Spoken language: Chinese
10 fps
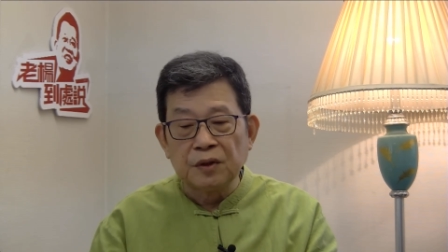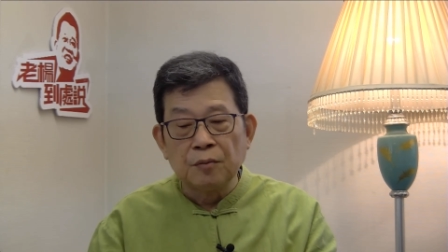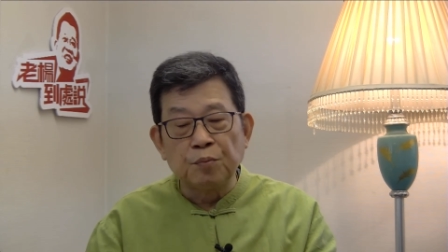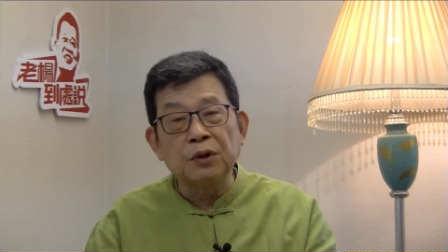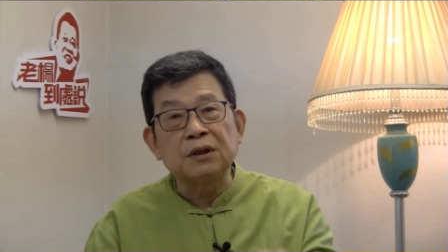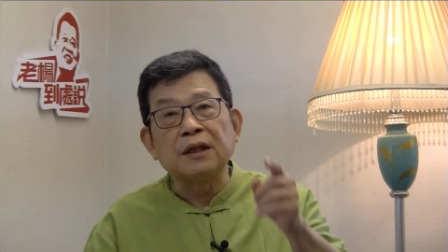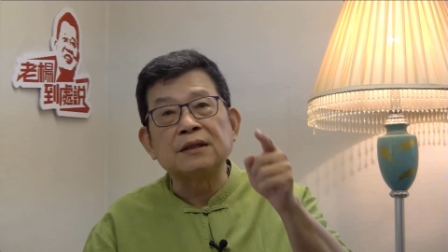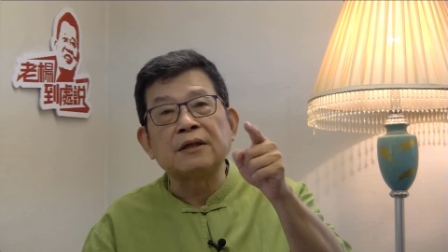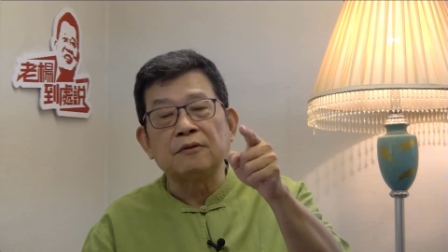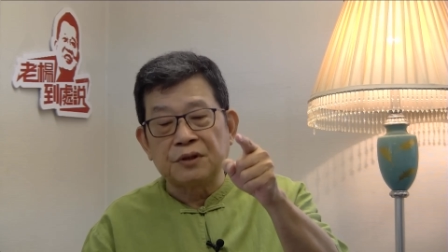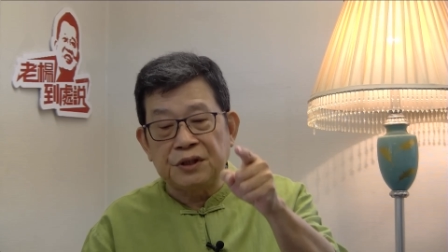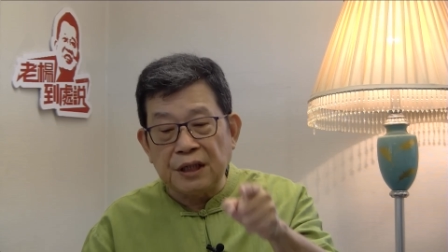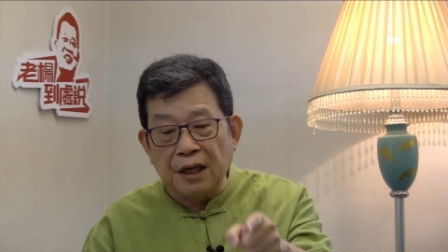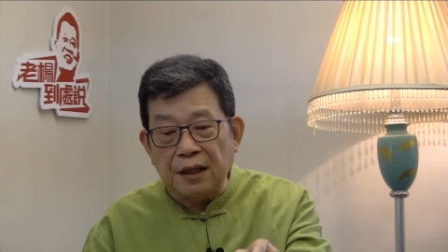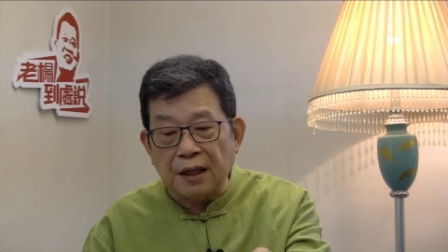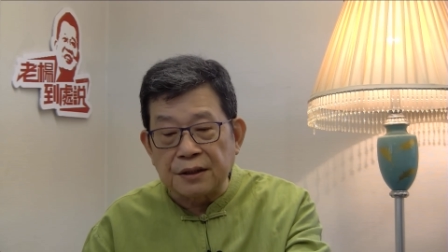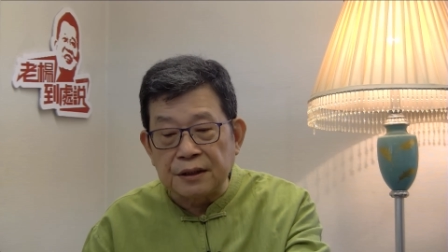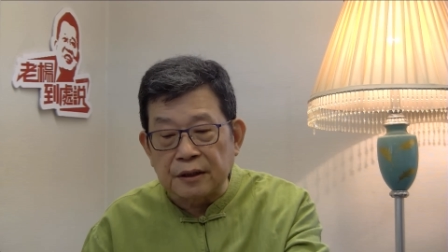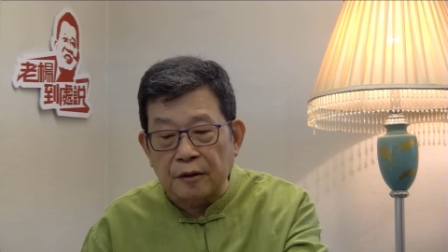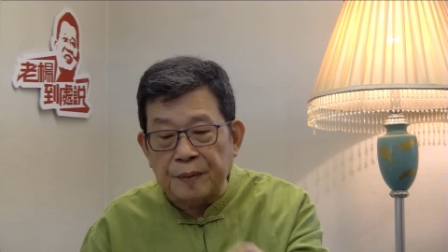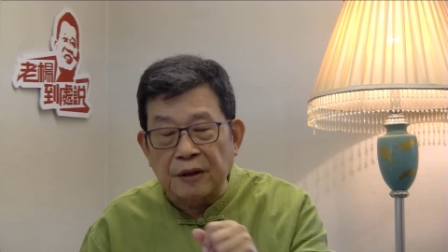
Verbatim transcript: 不得再用“香港制造”的标